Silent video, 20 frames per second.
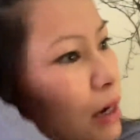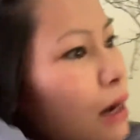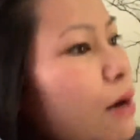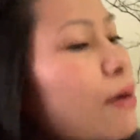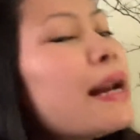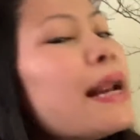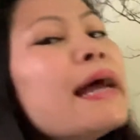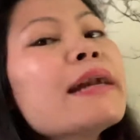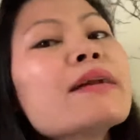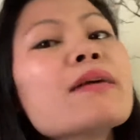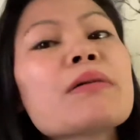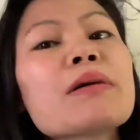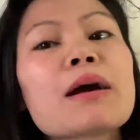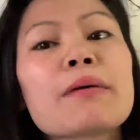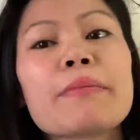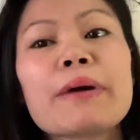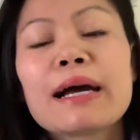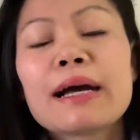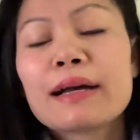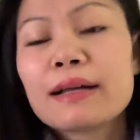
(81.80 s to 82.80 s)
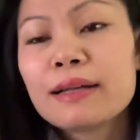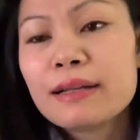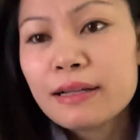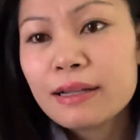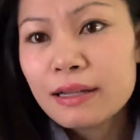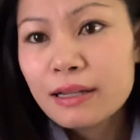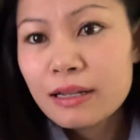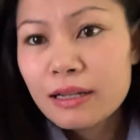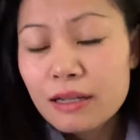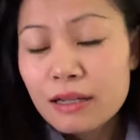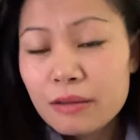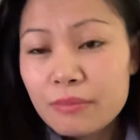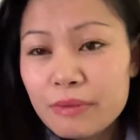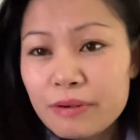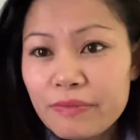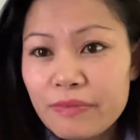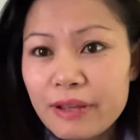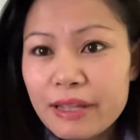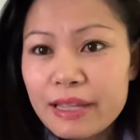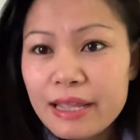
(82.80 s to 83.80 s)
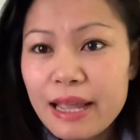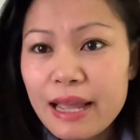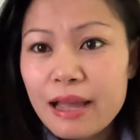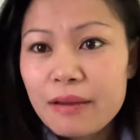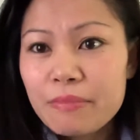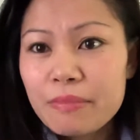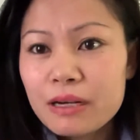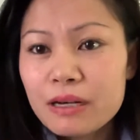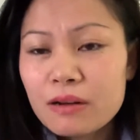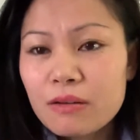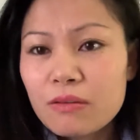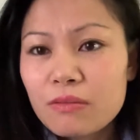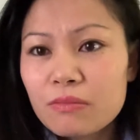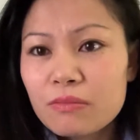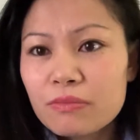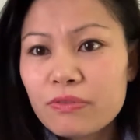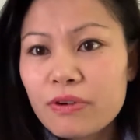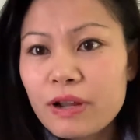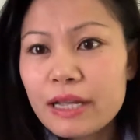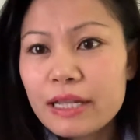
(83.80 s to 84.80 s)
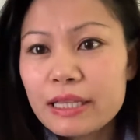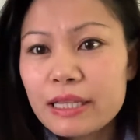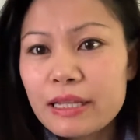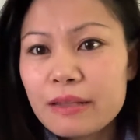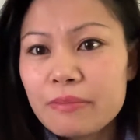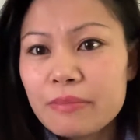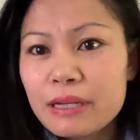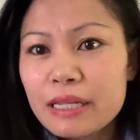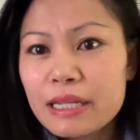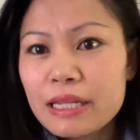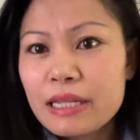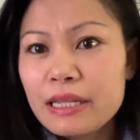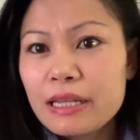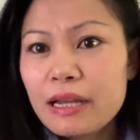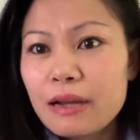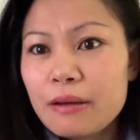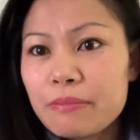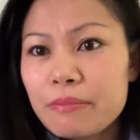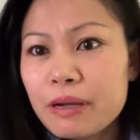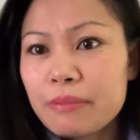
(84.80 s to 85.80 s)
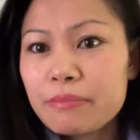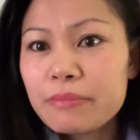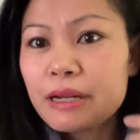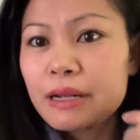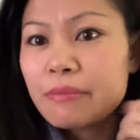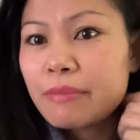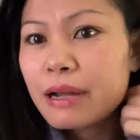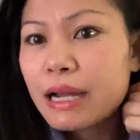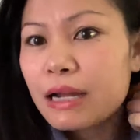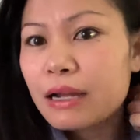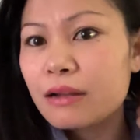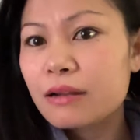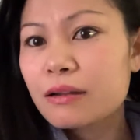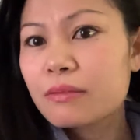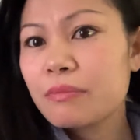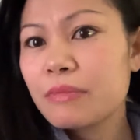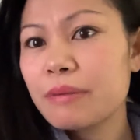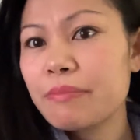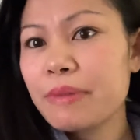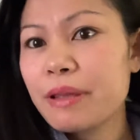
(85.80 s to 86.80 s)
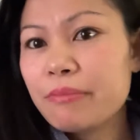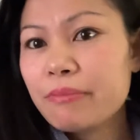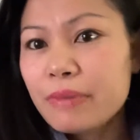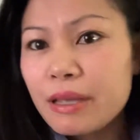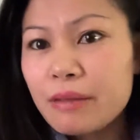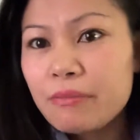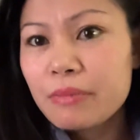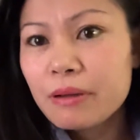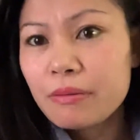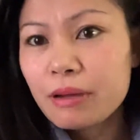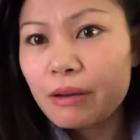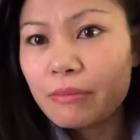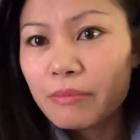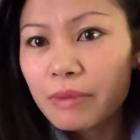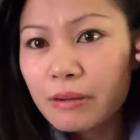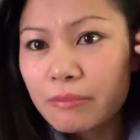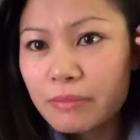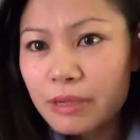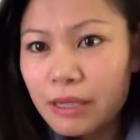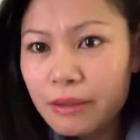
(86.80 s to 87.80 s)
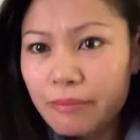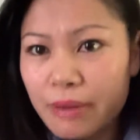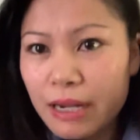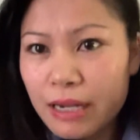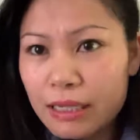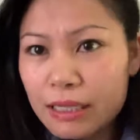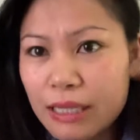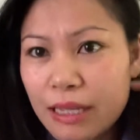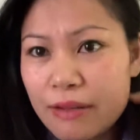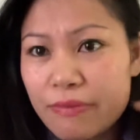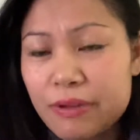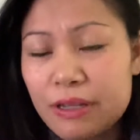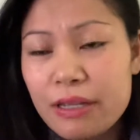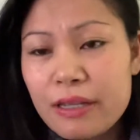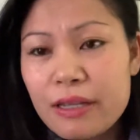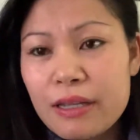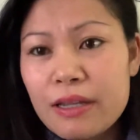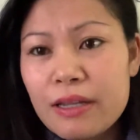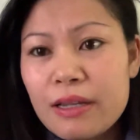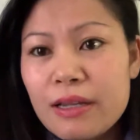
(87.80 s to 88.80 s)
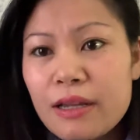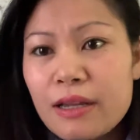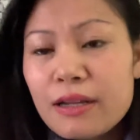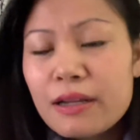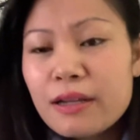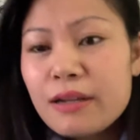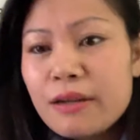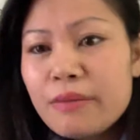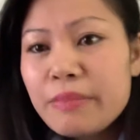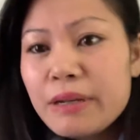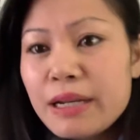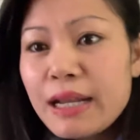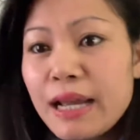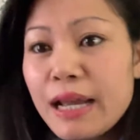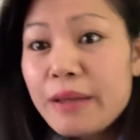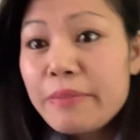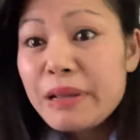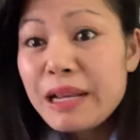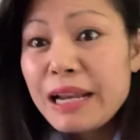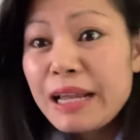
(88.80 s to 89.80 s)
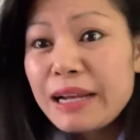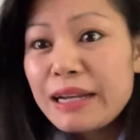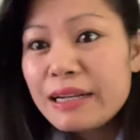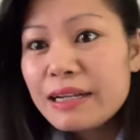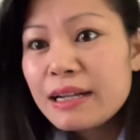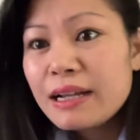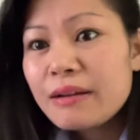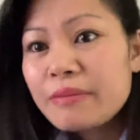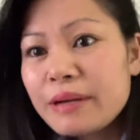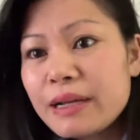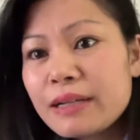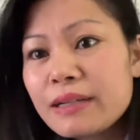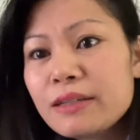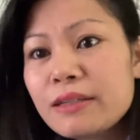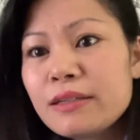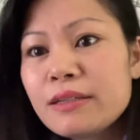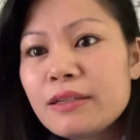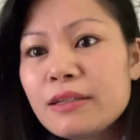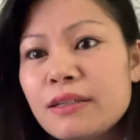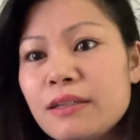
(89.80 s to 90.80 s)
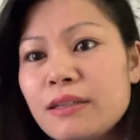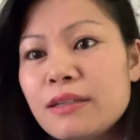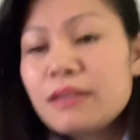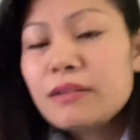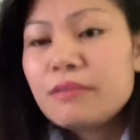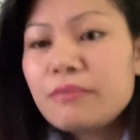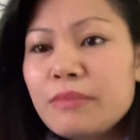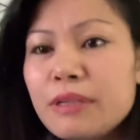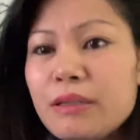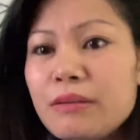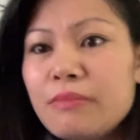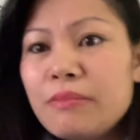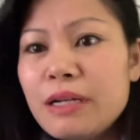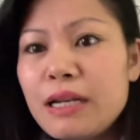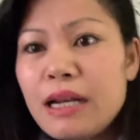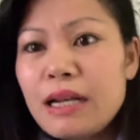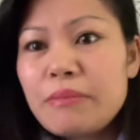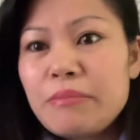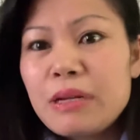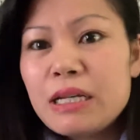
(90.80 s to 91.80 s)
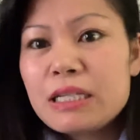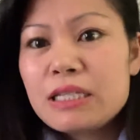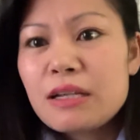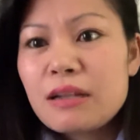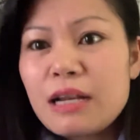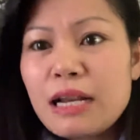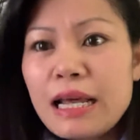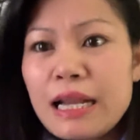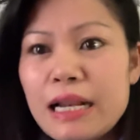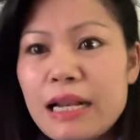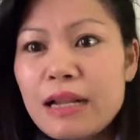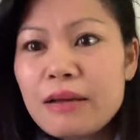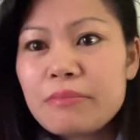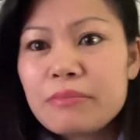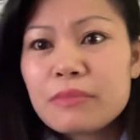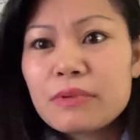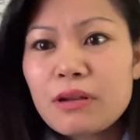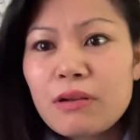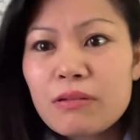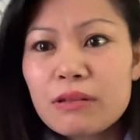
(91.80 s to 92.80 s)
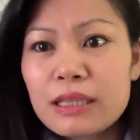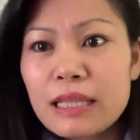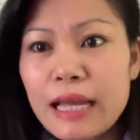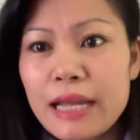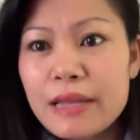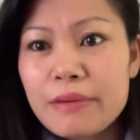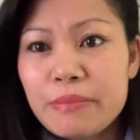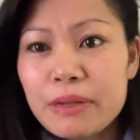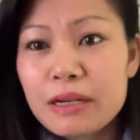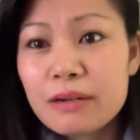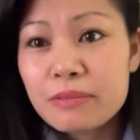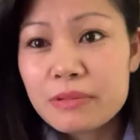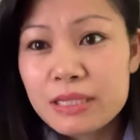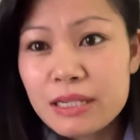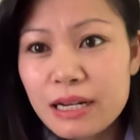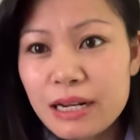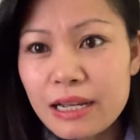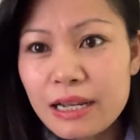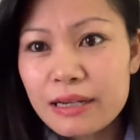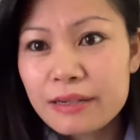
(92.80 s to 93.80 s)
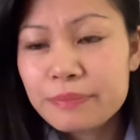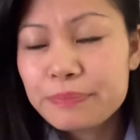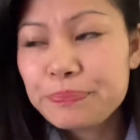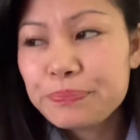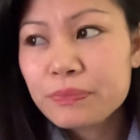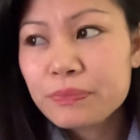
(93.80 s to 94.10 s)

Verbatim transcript: áo len không các bạn mình về nhà mình cũng phải tìm cái gì ấm ấm để mặc mà mềm mềm ấm ấm để mặc tại vì người mình hay bị lạnh đấy các bạn mình mình mình sợ lạnh lắm con tay mình cũng sợ lạnh